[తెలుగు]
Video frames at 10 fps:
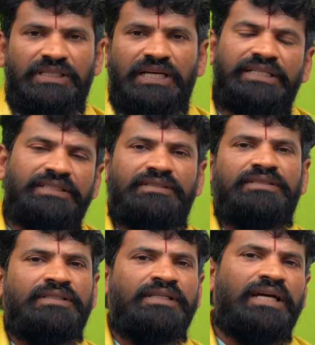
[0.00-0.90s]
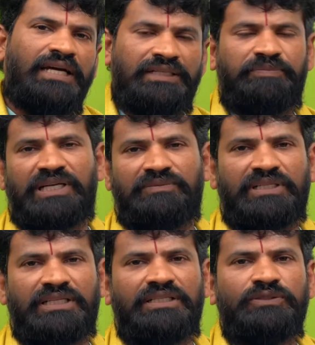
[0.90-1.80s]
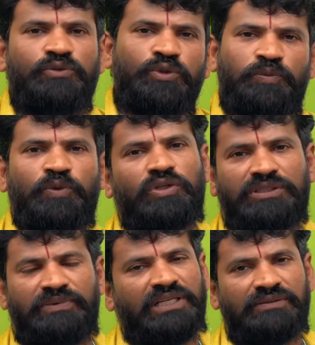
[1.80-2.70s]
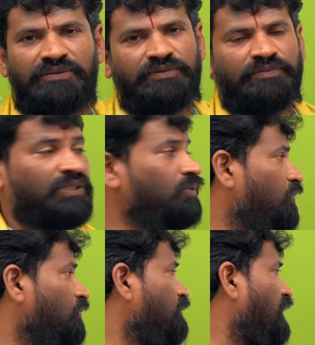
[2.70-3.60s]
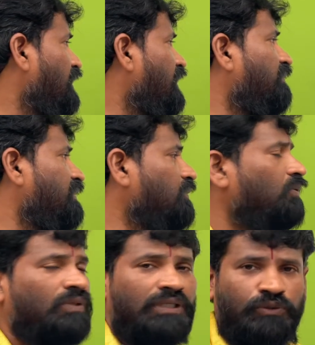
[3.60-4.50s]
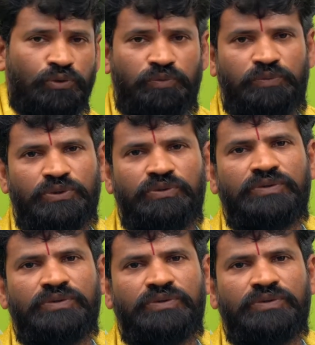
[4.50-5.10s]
కానీ అలాగే పడమర కానీ తూర్పు కొంత భాగం పనికొస్తుంది అలాగే ఆ వర్గు కూడా తూర్పు